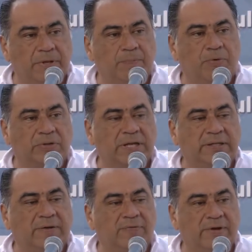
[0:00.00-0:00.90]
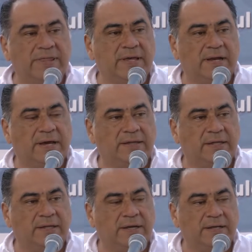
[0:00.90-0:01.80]
importante afluencia la que
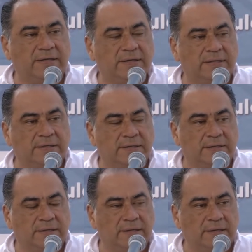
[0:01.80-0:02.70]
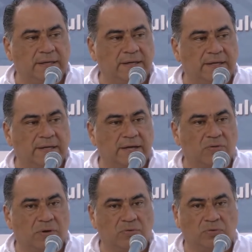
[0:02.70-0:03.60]
tendrá en este
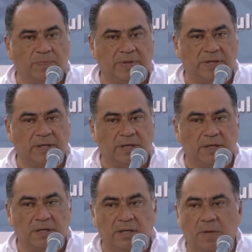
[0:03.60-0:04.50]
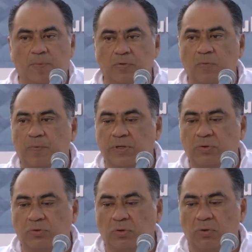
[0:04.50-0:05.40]
caso la autopista y por
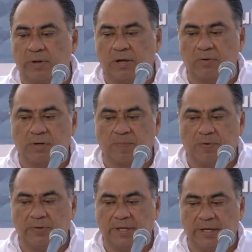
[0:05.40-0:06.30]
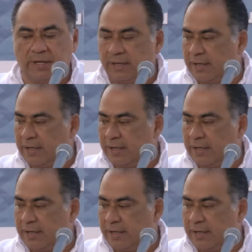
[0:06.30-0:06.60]
supuesto todo lo que corresponde